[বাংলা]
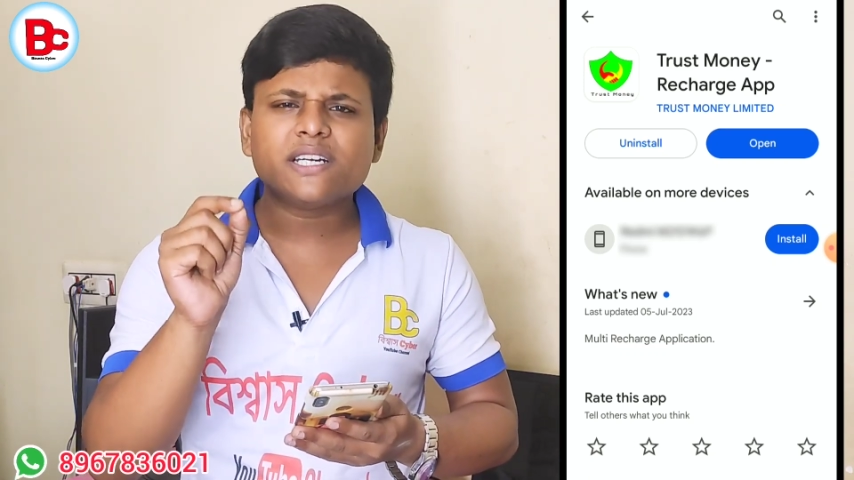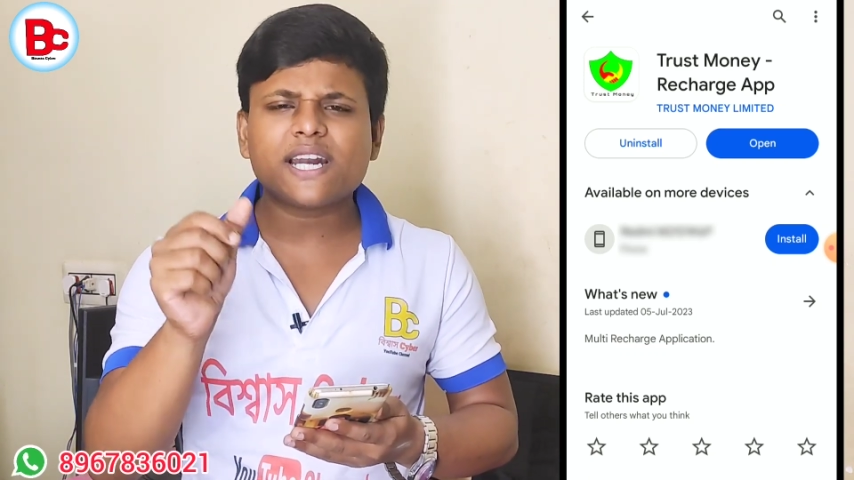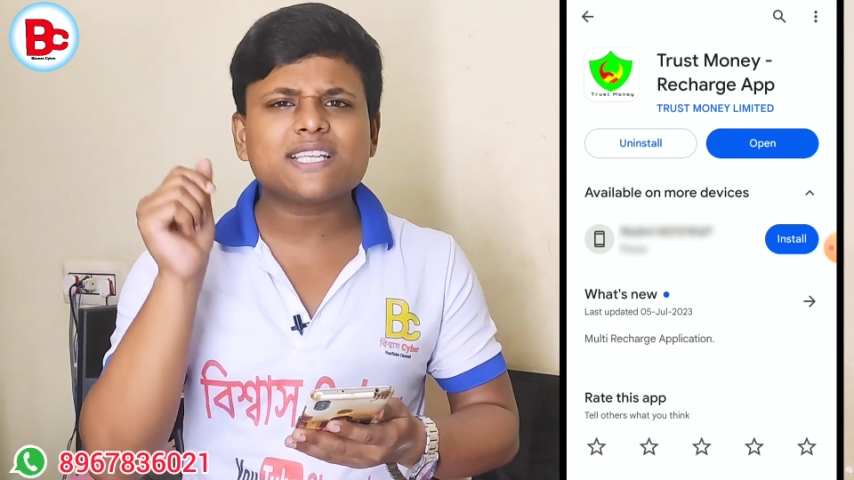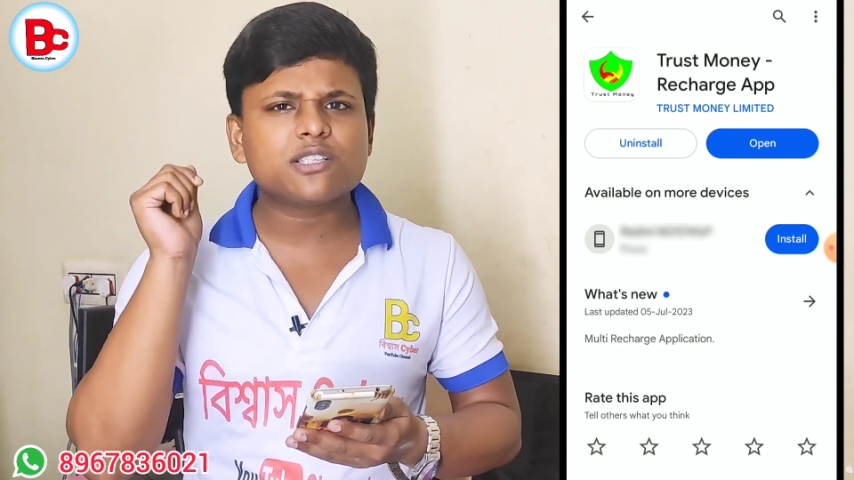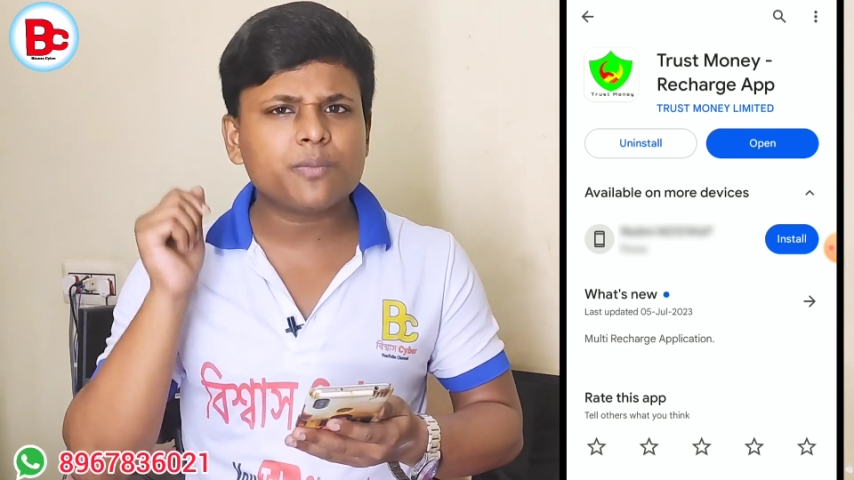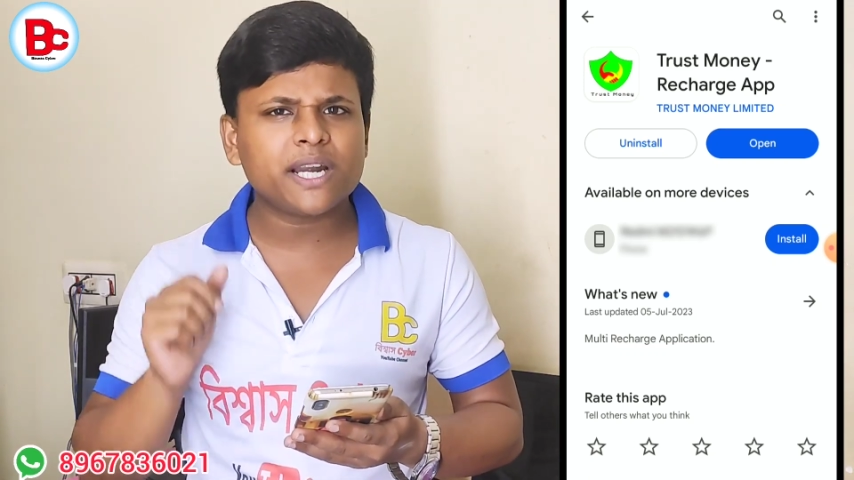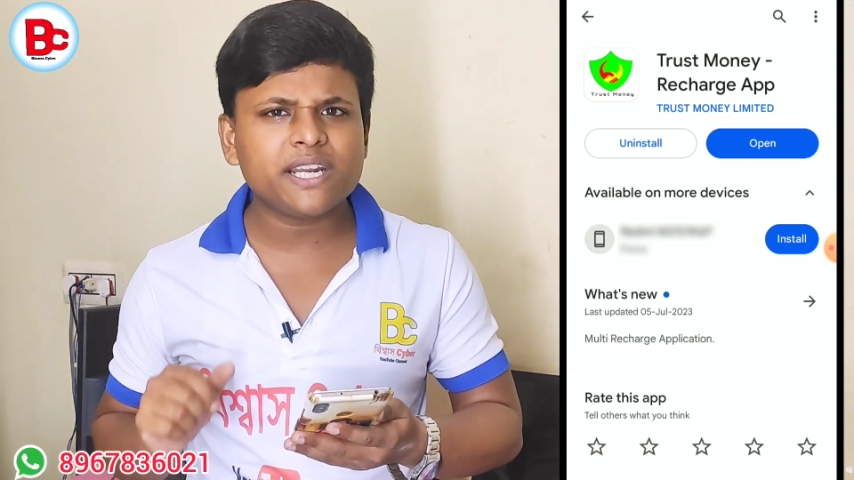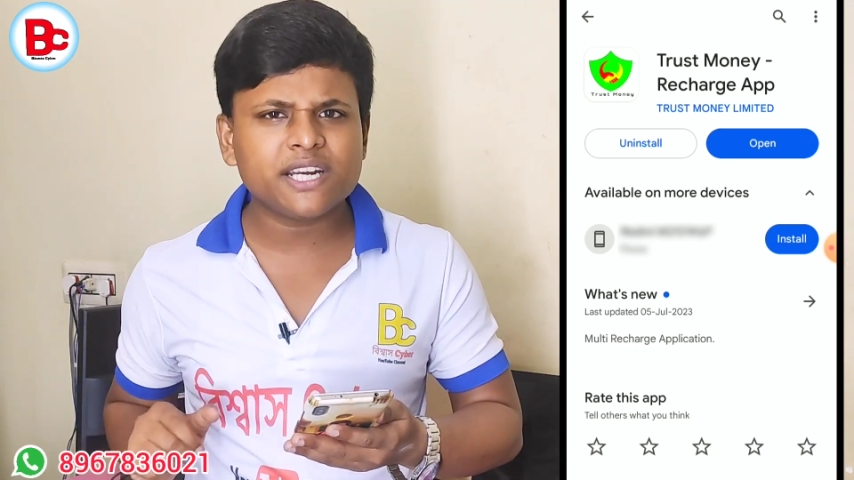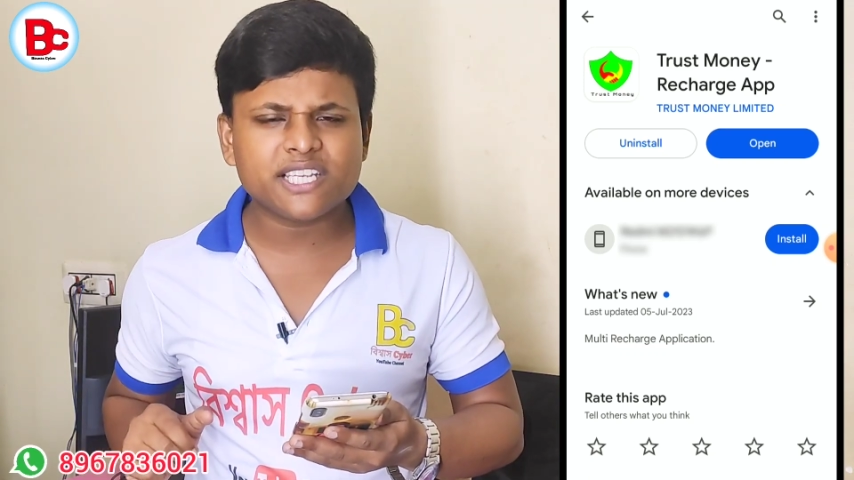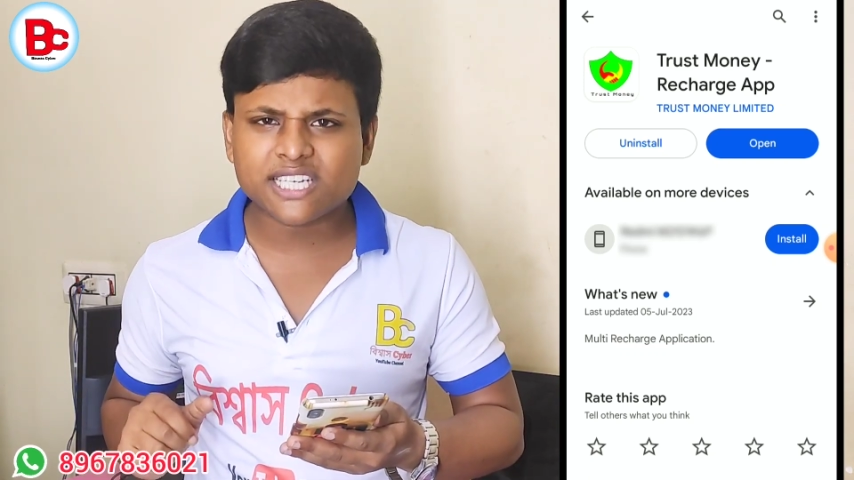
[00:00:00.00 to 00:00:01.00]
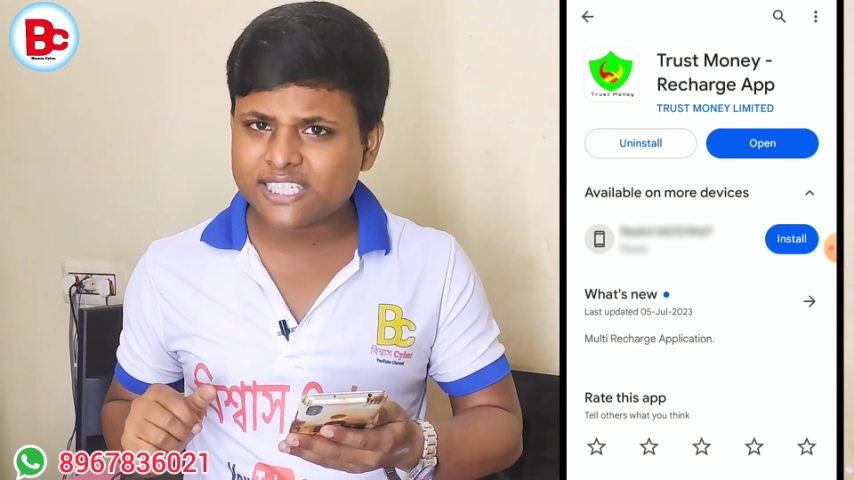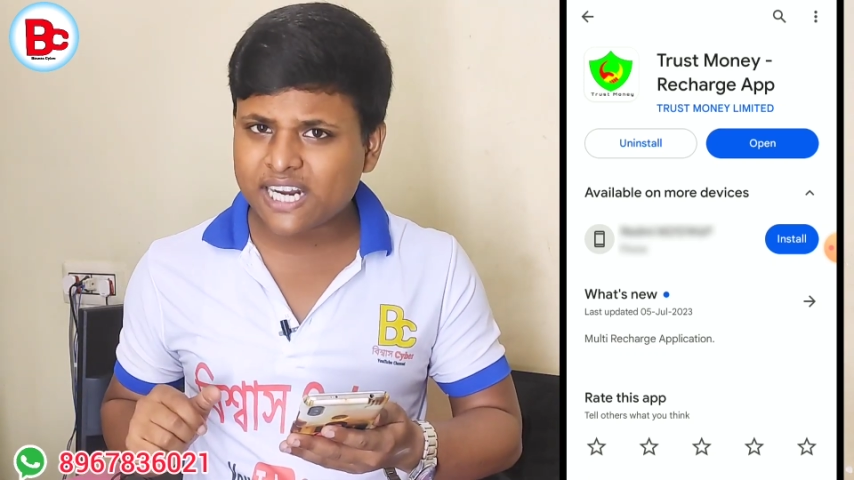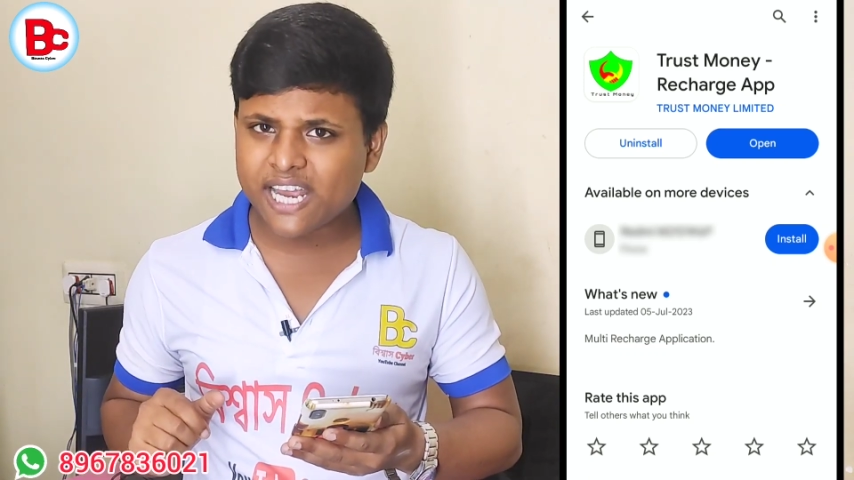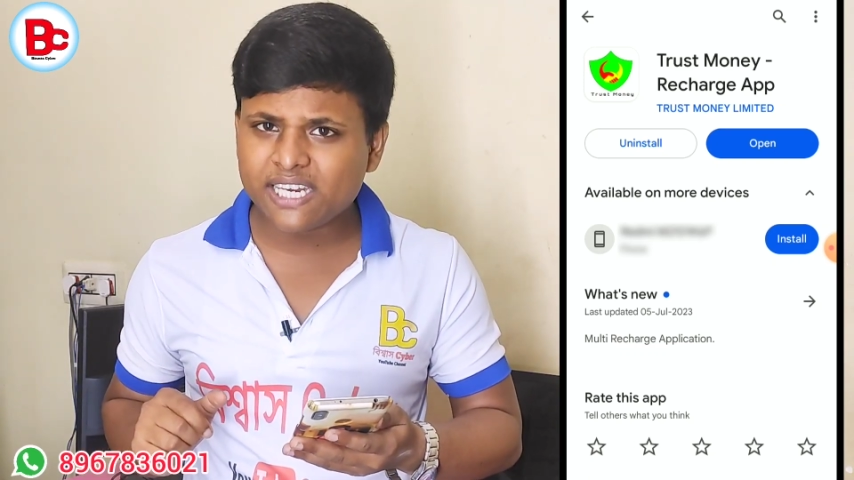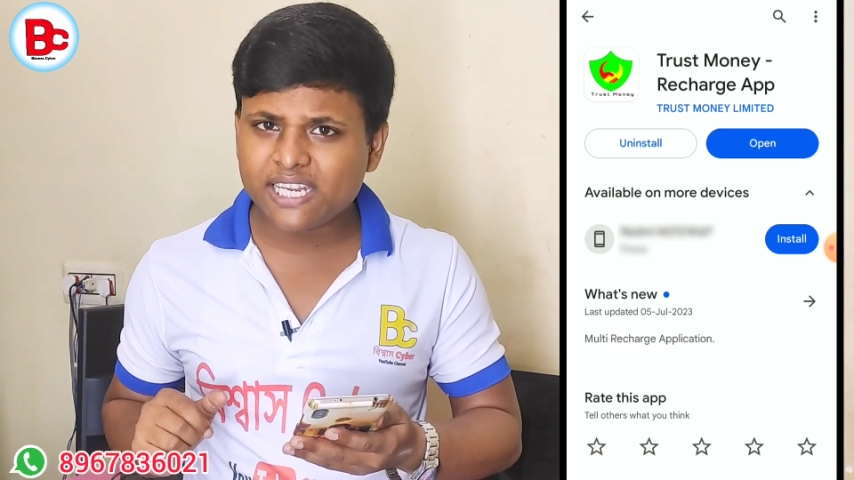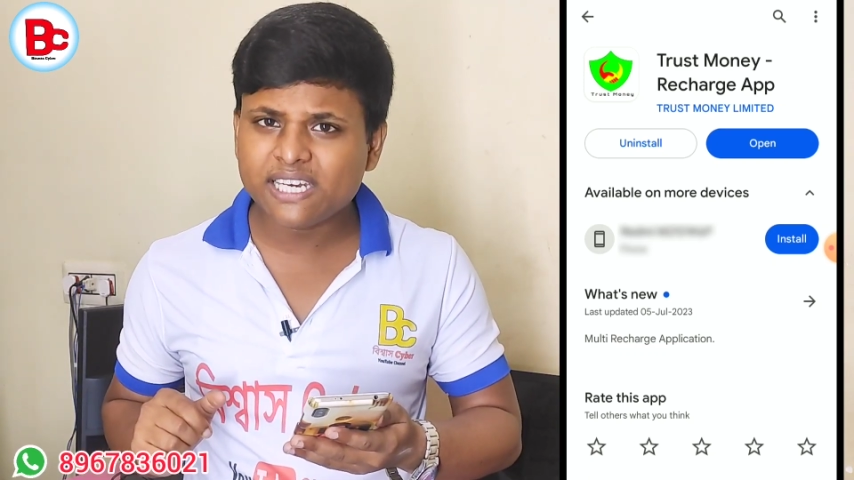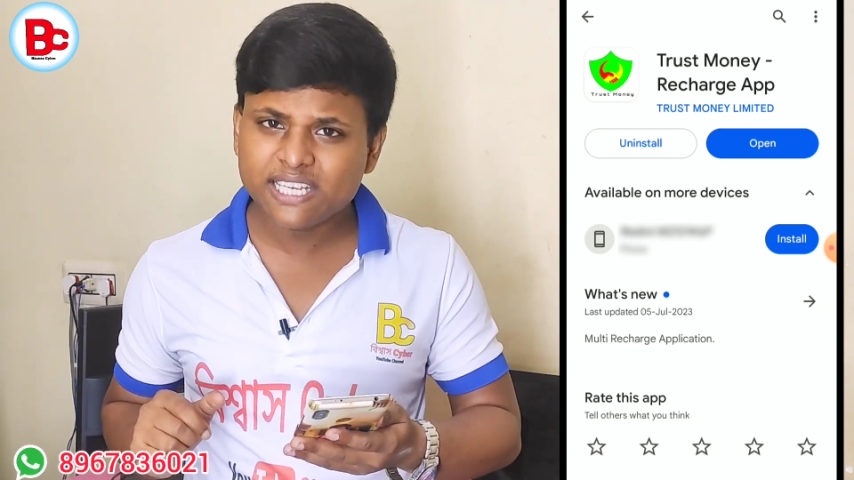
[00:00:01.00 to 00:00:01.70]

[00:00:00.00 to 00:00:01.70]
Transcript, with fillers: ট্রাস্ট মানি রিচার্জের আইডি